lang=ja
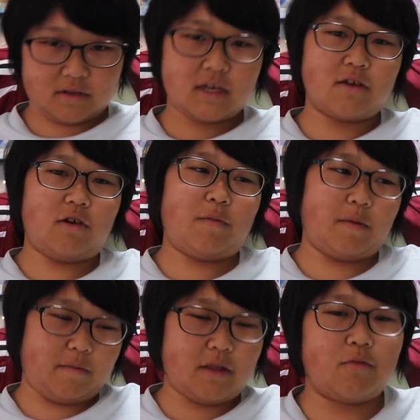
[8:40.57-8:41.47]
結構やっ
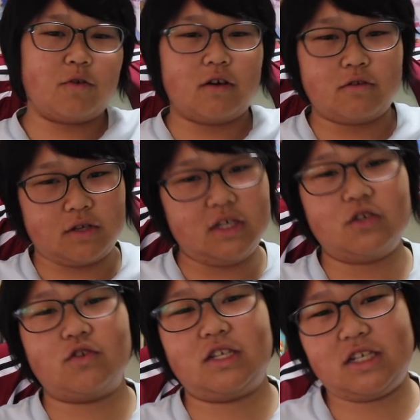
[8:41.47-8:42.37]
ぱ面と向かって緊
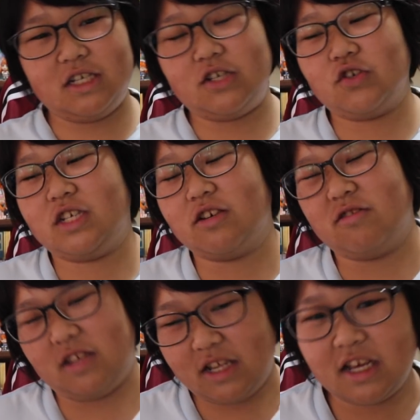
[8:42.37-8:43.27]
張し、緊張しちゃ
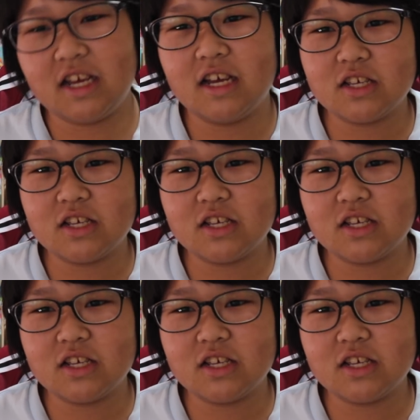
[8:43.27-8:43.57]
うんでね。